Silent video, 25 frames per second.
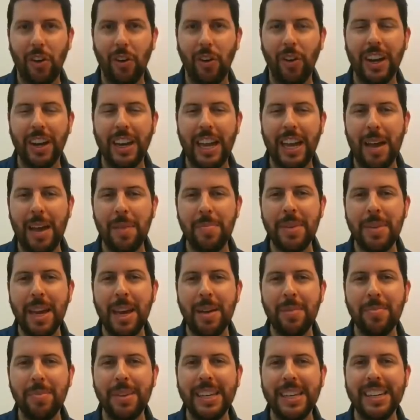Olá,
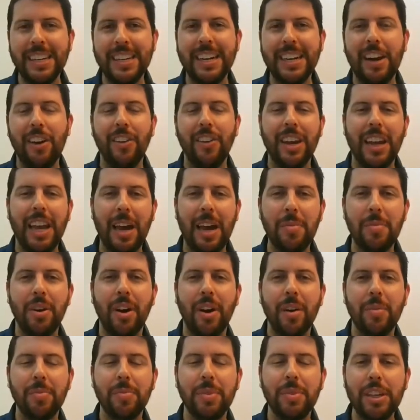minha amiga, olá,
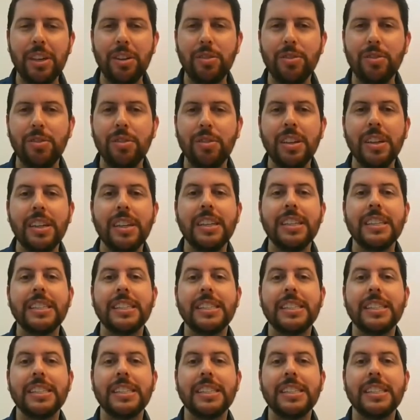meu amigo,